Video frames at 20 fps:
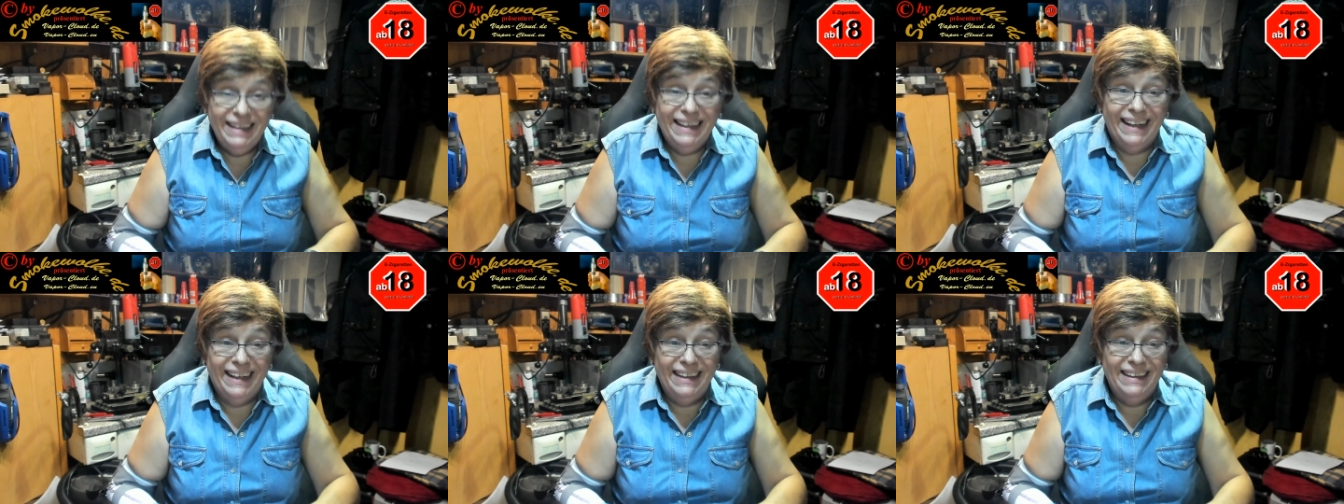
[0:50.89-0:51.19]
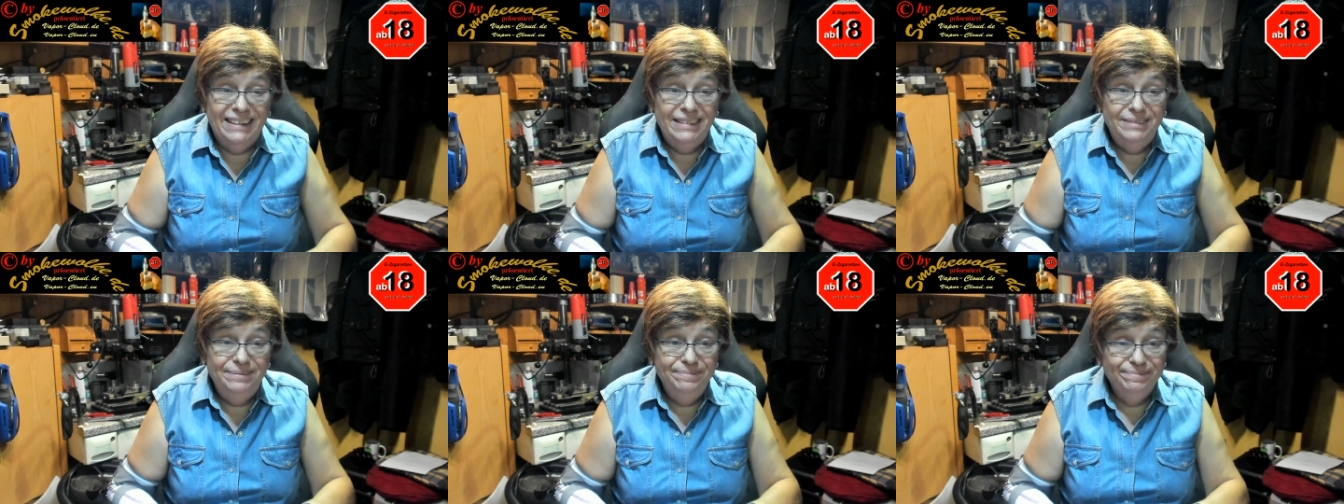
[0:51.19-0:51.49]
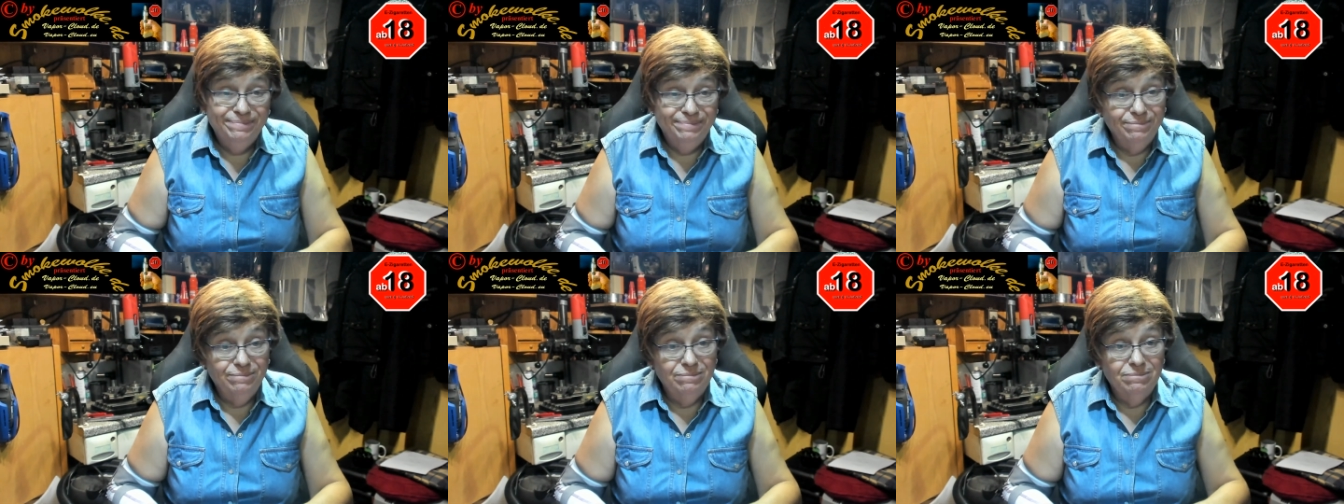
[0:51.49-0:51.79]
da
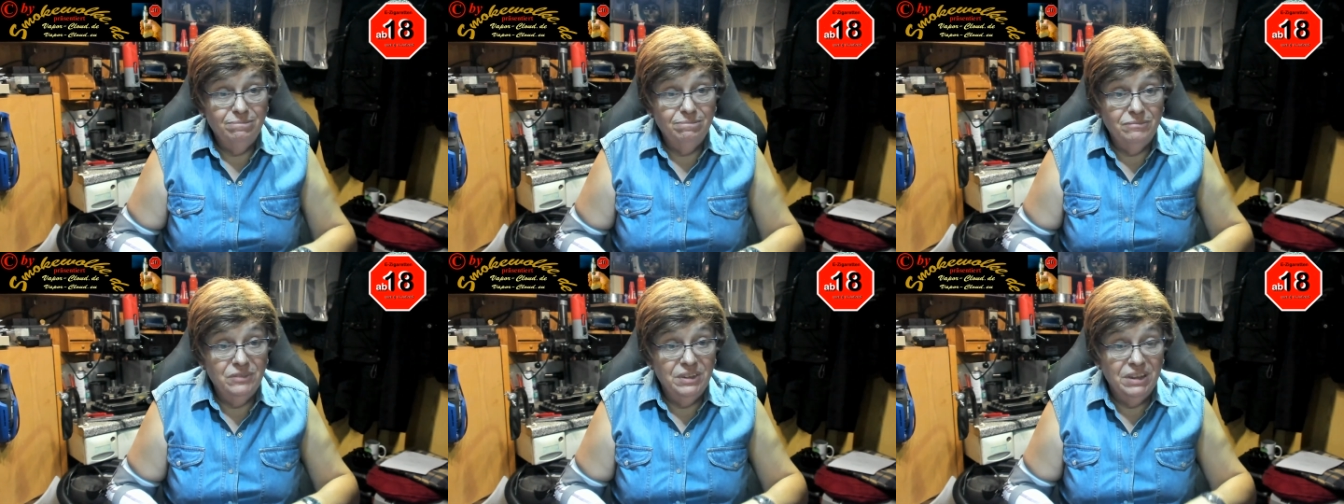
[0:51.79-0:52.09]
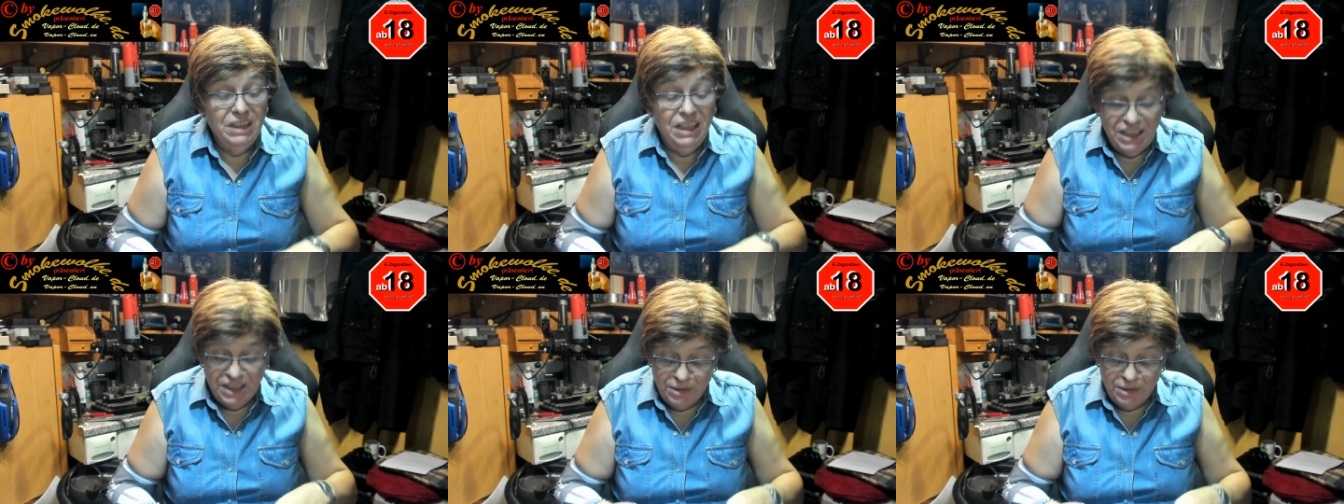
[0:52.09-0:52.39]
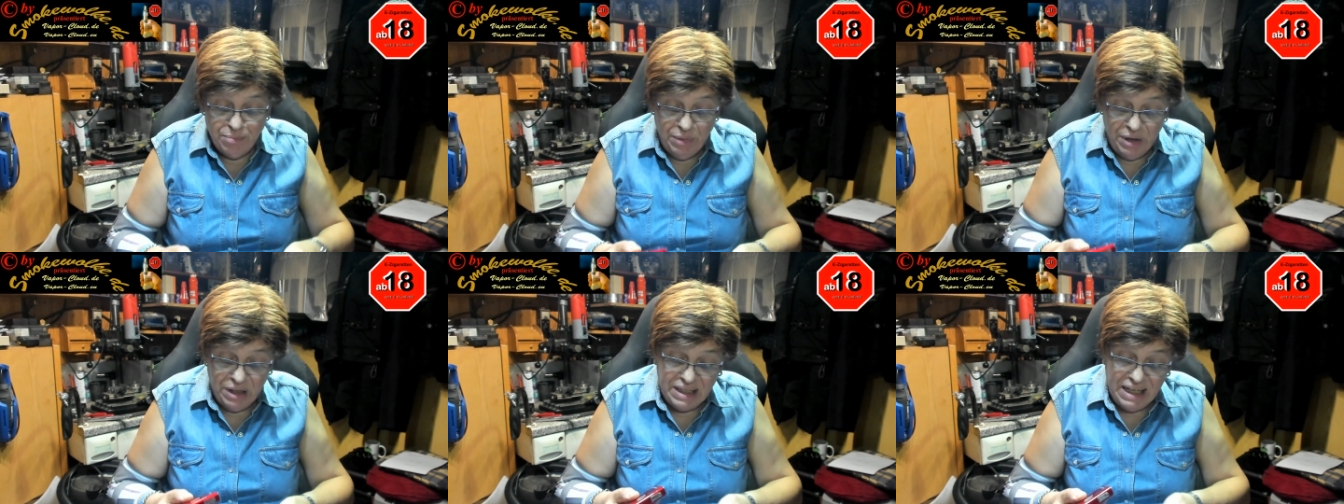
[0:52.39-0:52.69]

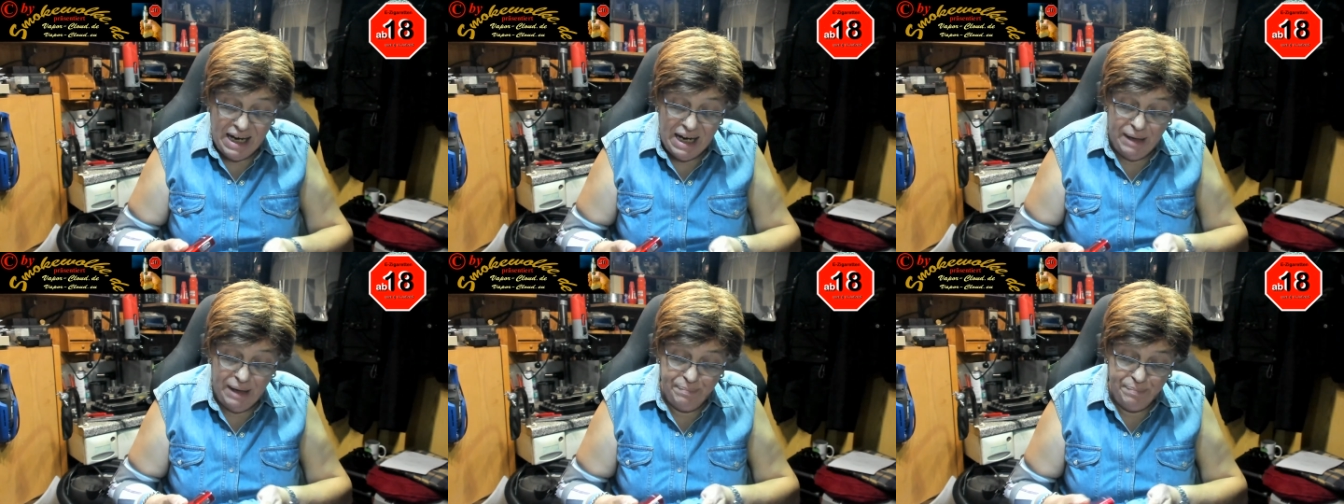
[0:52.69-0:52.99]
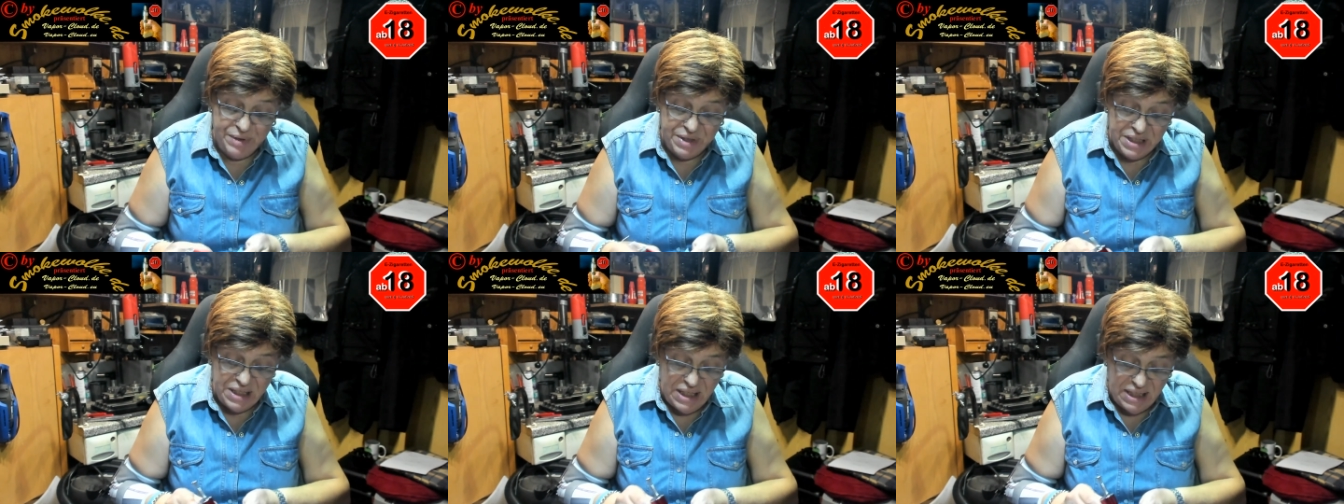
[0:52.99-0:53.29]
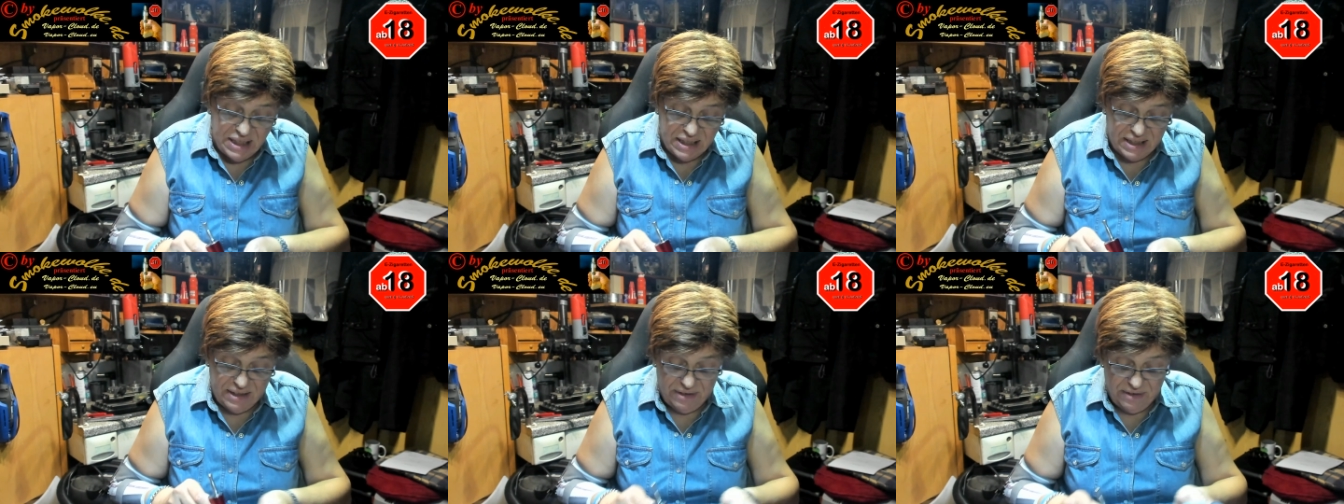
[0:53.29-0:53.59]
nicht mit
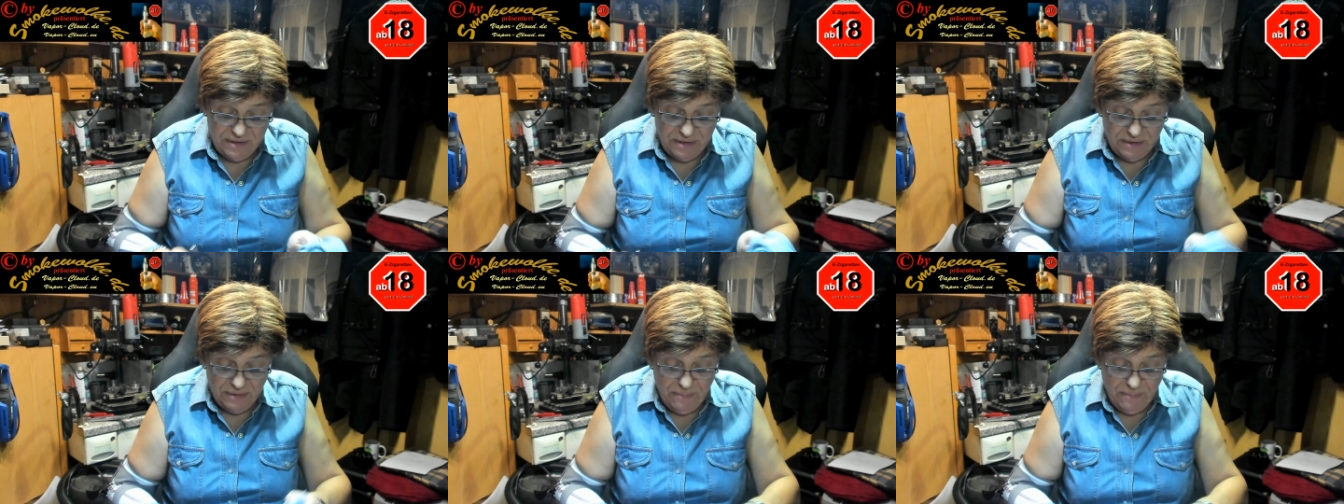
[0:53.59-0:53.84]
Absicht,